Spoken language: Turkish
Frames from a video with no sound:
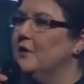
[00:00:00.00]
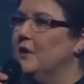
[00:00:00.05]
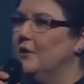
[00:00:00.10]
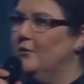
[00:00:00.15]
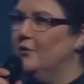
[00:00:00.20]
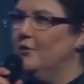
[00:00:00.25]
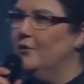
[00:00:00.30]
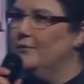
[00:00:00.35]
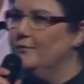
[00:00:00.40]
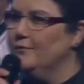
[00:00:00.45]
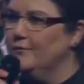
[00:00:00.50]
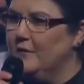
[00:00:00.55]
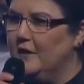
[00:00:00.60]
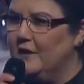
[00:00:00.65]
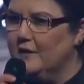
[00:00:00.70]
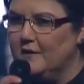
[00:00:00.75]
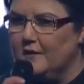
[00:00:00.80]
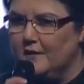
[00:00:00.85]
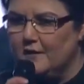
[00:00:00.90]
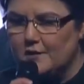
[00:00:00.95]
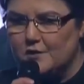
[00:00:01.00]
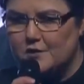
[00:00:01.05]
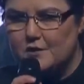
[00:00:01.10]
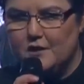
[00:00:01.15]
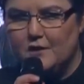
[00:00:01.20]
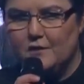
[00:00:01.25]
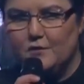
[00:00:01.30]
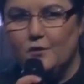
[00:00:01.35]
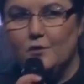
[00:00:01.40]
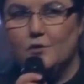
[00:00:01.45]
ediyorum arkadaşlar.
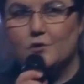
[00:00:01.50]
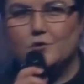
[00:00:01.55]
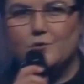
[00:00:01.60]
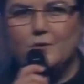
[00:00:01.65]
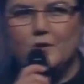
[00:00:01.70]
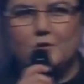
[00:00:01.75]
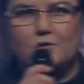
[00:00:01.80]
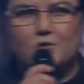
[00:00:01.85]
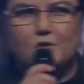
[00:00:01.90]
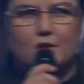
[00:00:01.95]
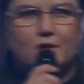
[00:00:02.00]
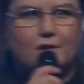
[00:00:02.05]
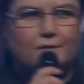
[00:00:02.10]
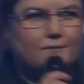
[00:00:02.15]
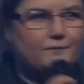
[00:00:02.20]
Görüşmek üzere.